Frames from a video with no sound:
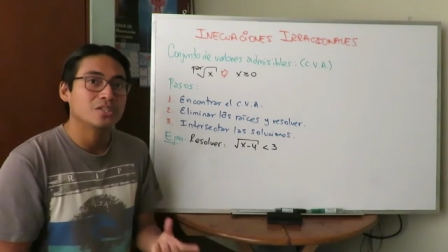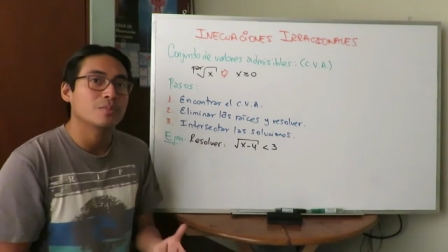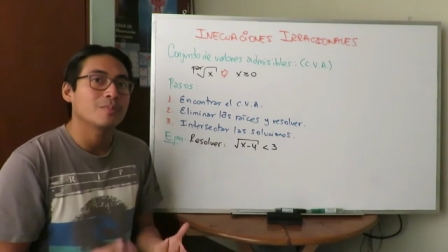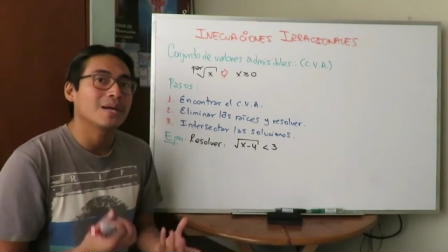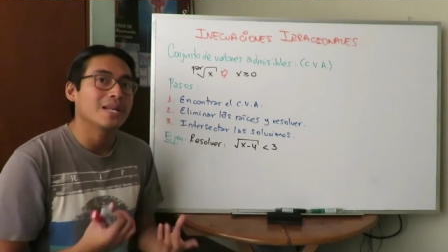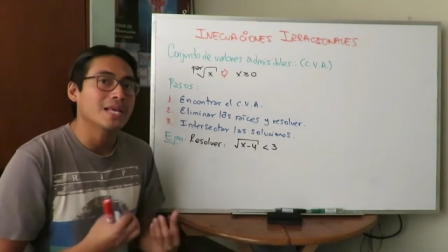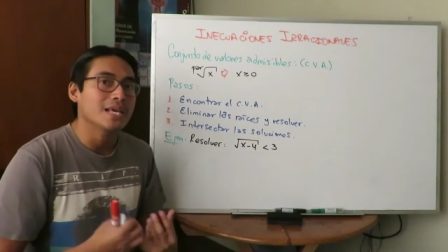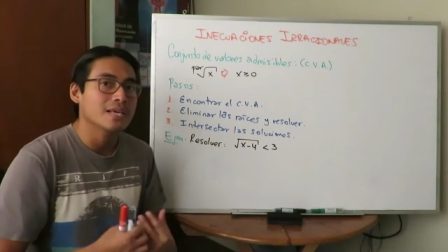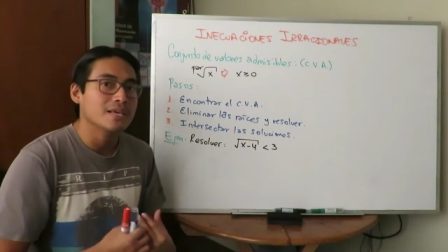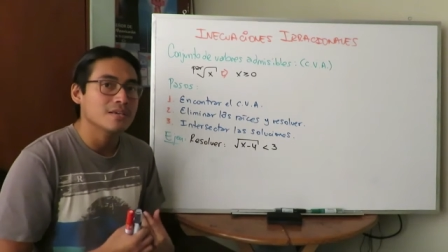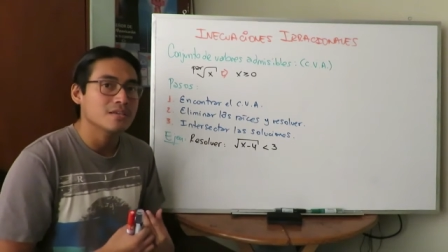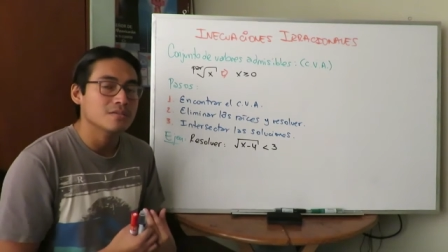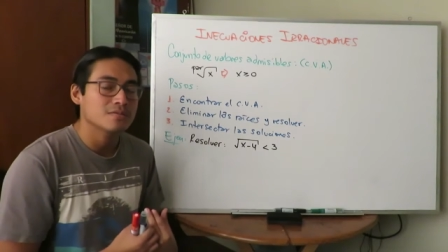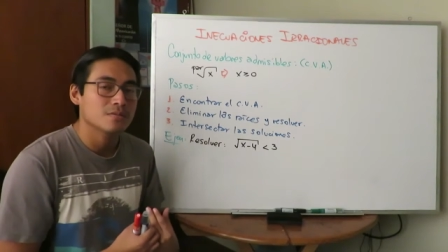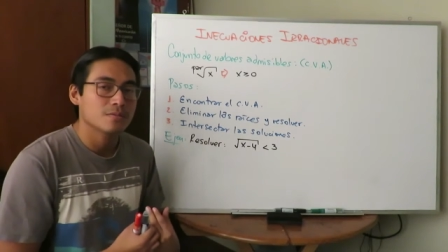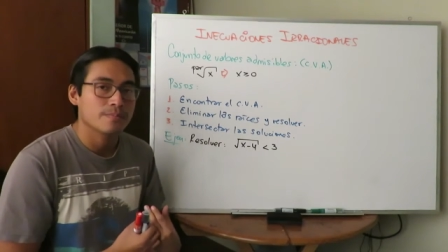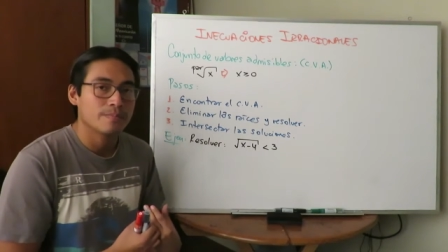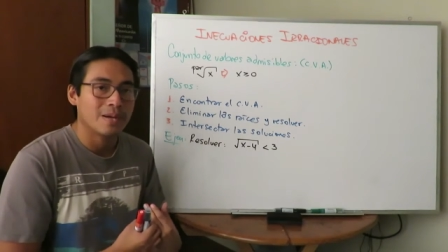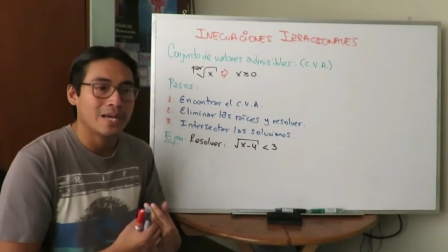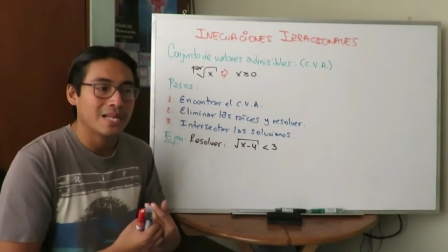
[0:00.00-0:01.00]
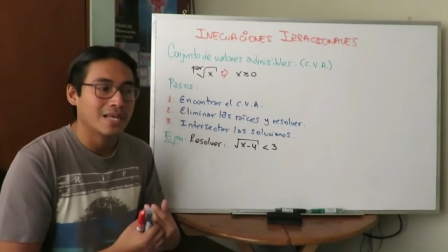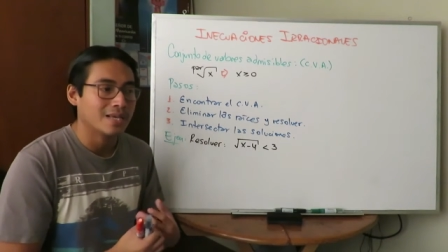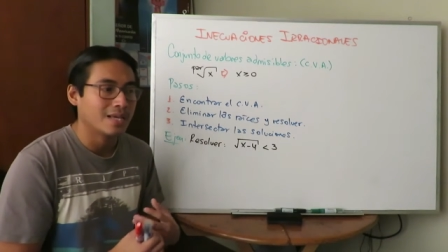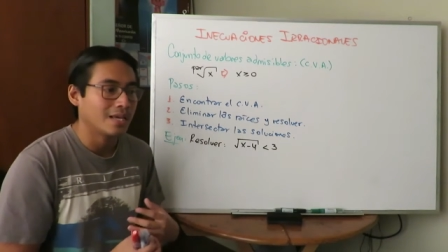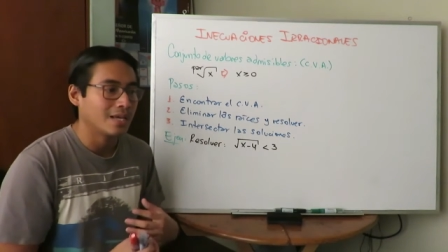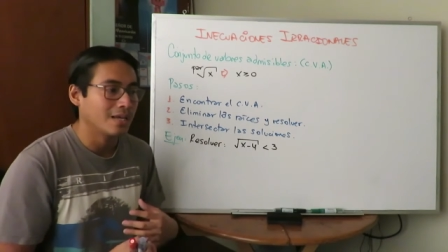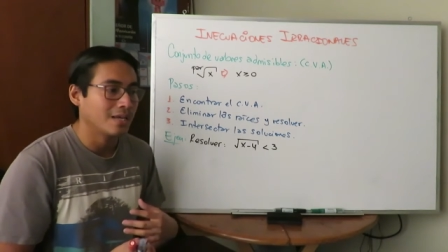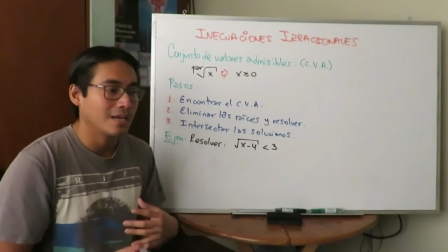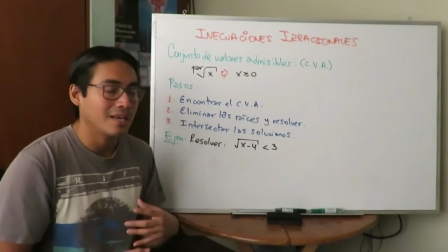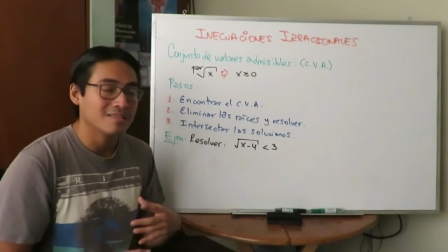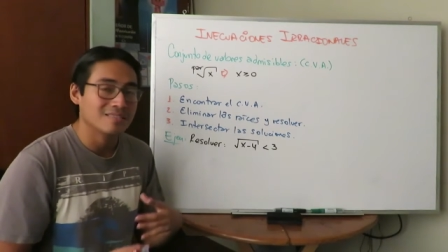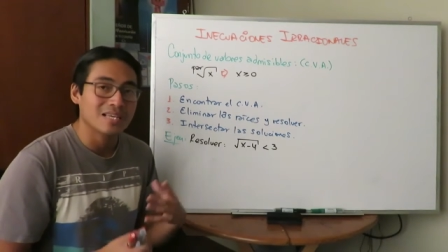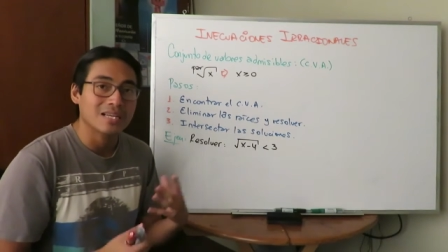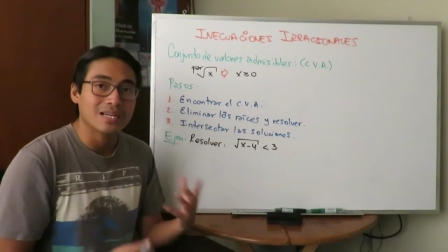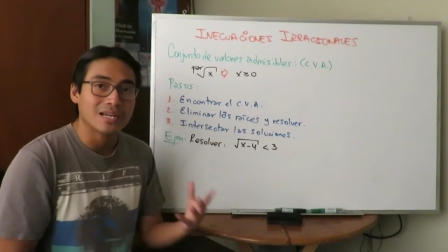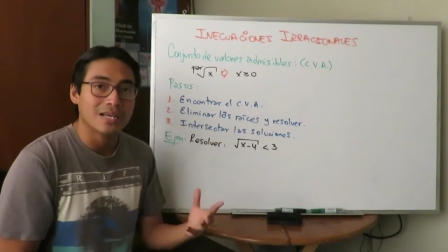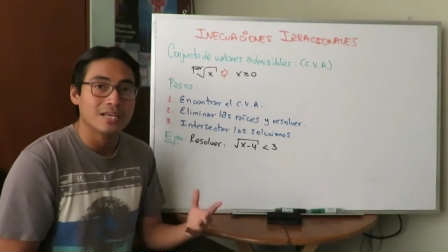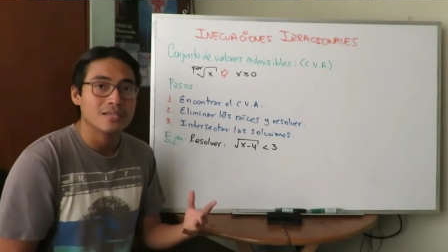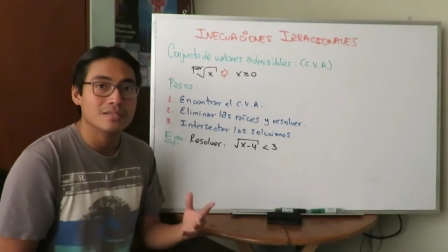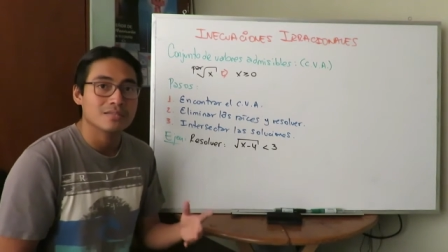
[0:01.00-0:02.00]
tomar X para que esa
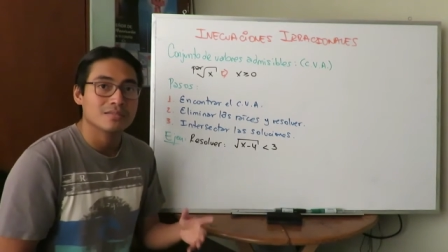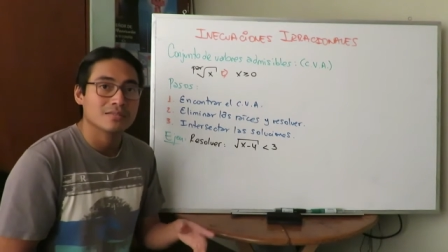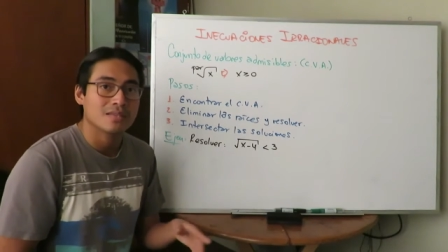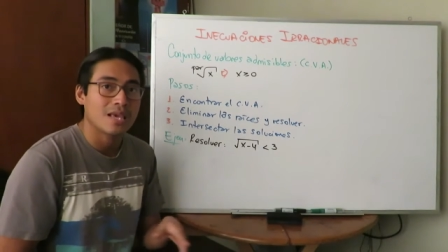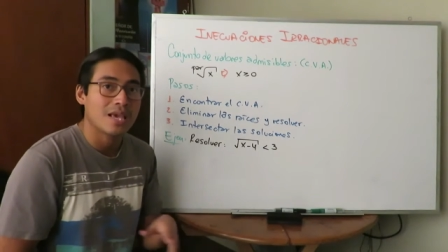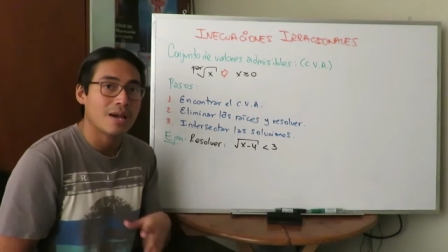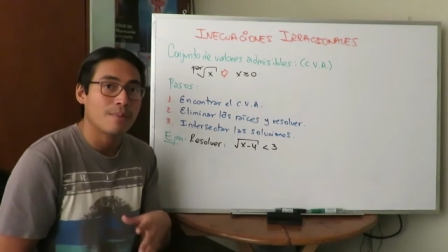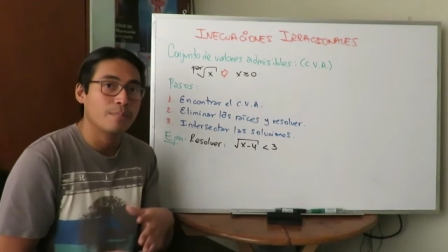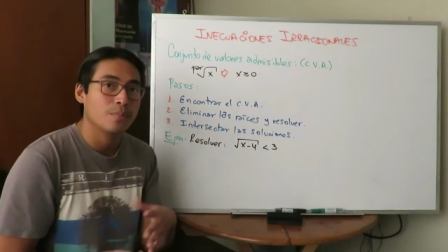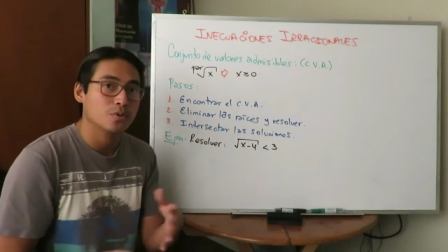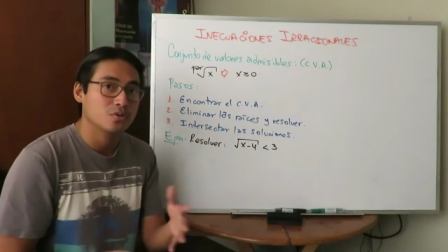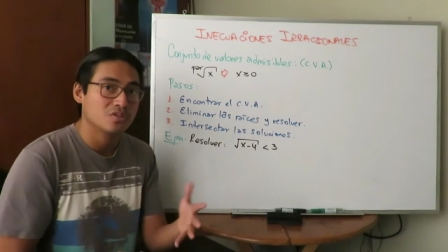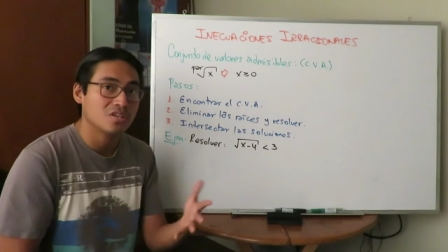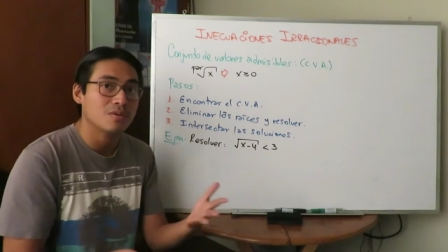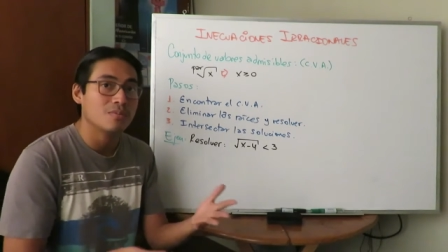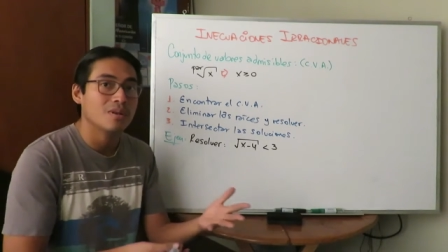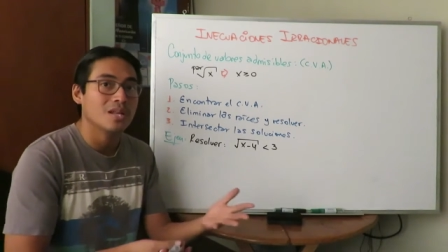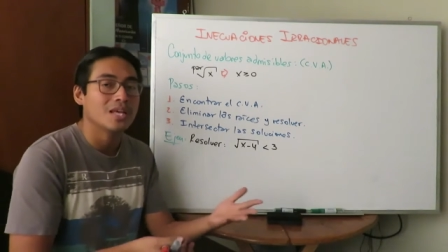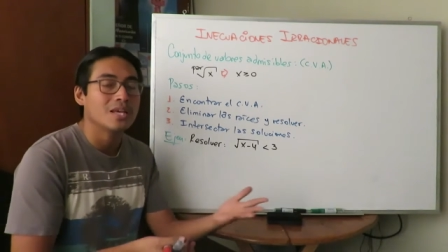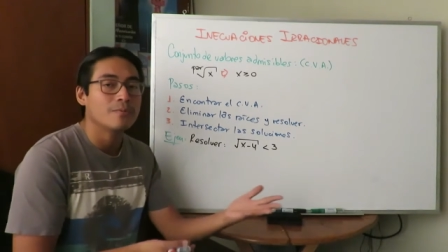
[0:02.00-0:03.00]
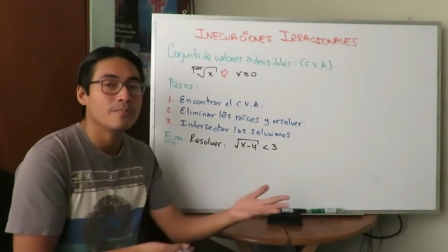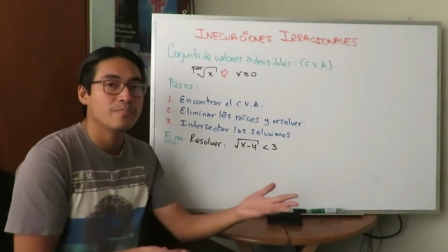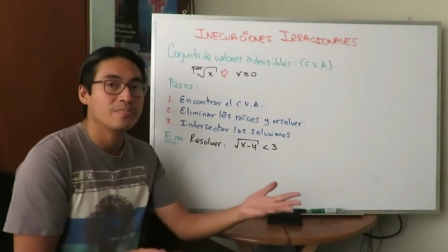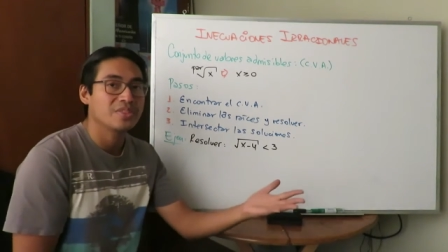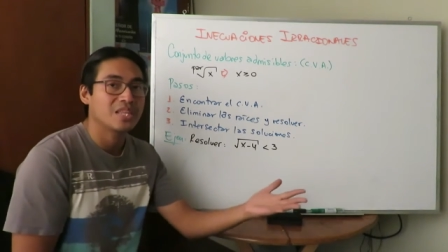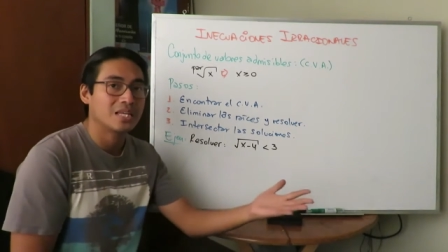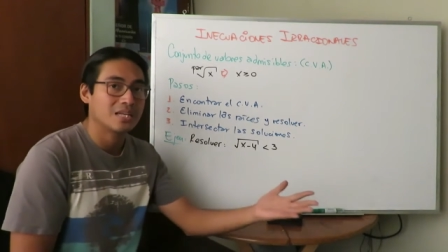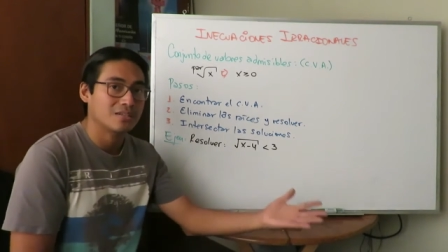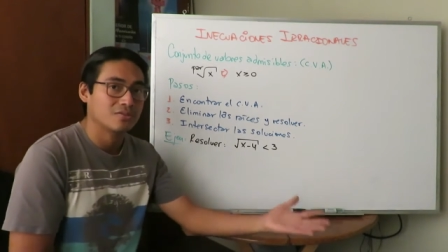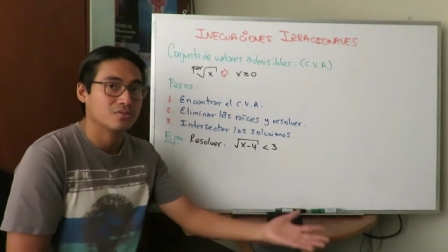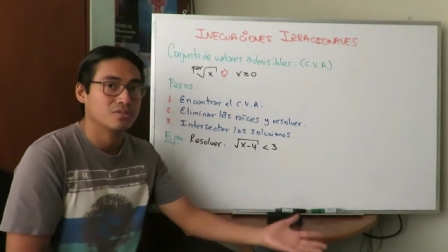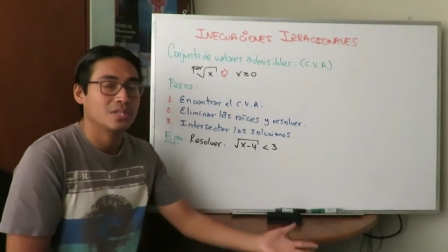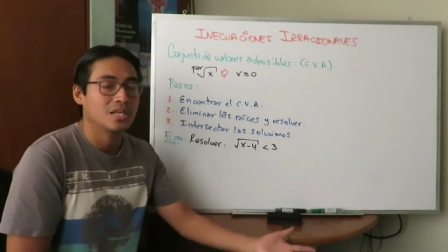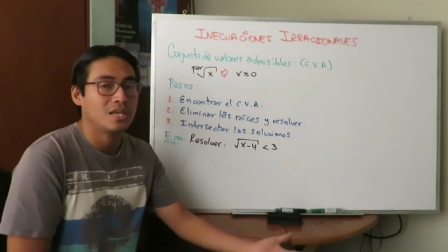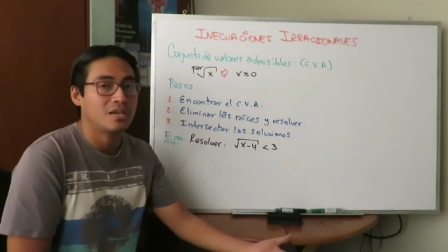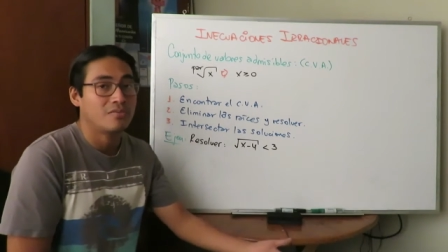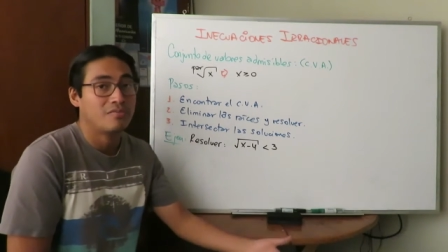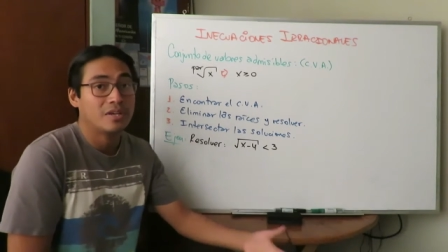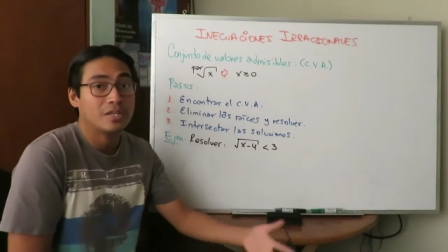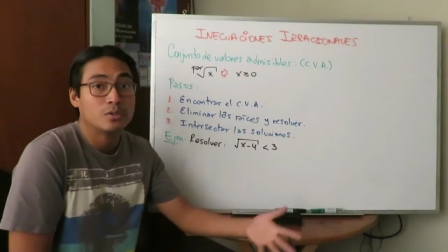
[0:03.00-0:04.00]
raíz sea posible
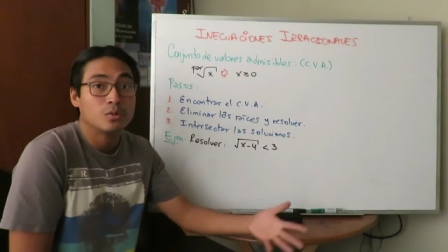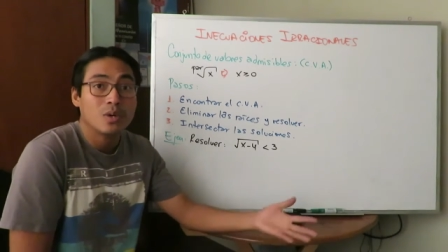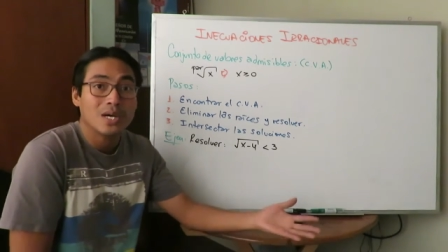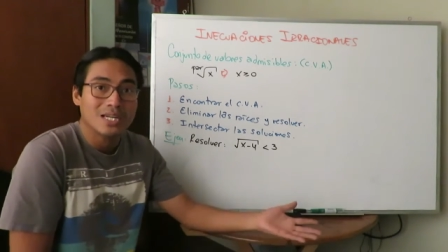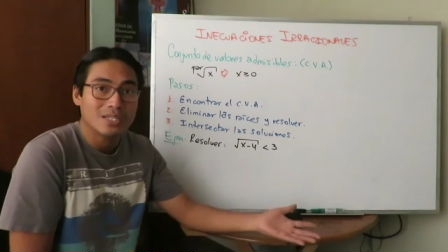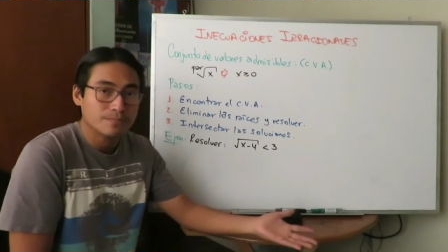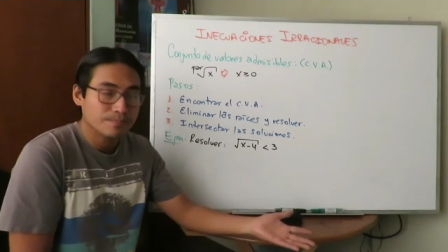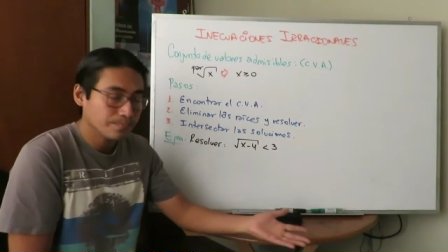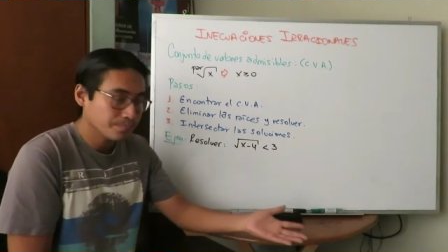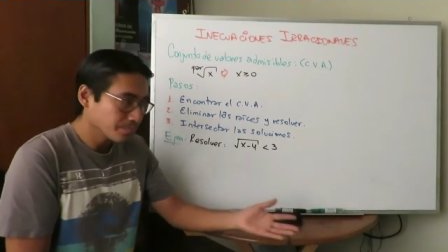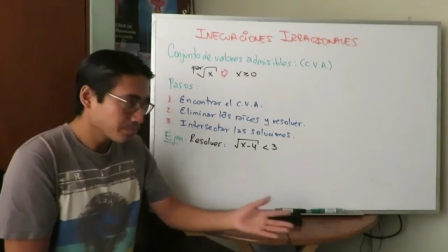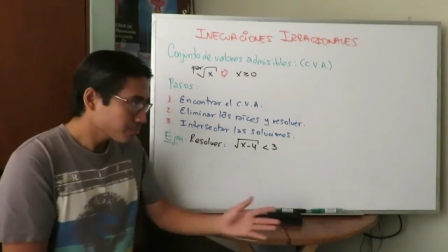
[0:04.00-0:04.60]
de, efectuar.